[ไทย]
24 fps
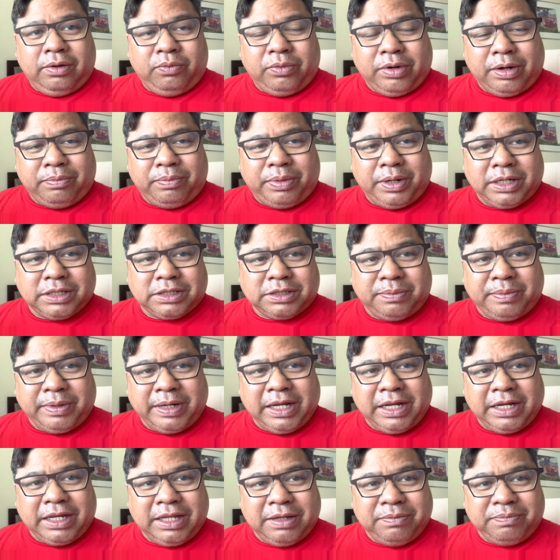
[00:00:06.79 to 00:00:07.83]
วันพฤหัสบ
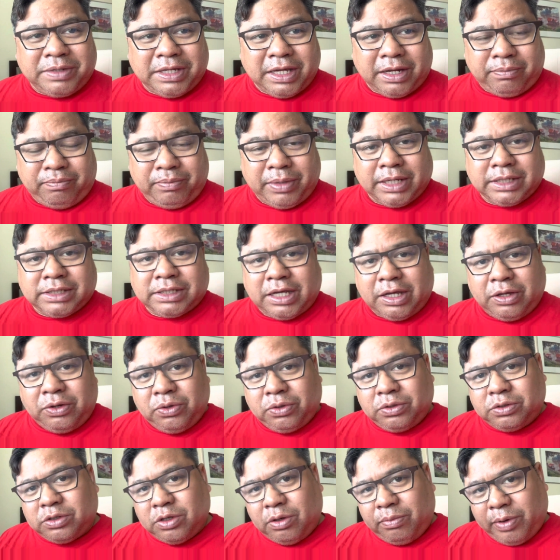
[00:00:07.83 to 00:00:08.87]
ดีที่27เมษาย
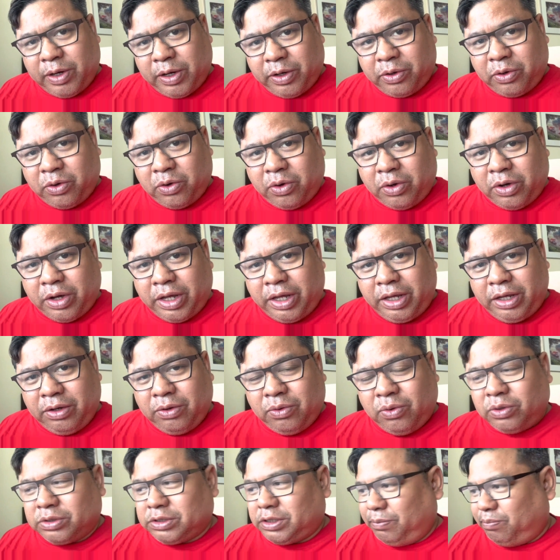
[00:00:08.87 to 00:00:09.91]
น
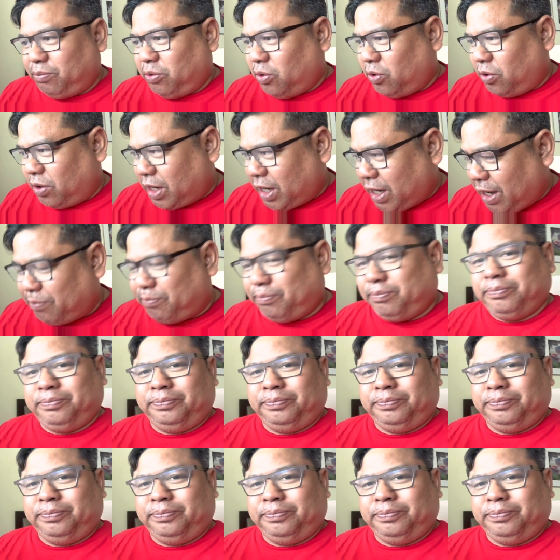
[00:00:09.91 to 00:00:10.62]
2566 ครับ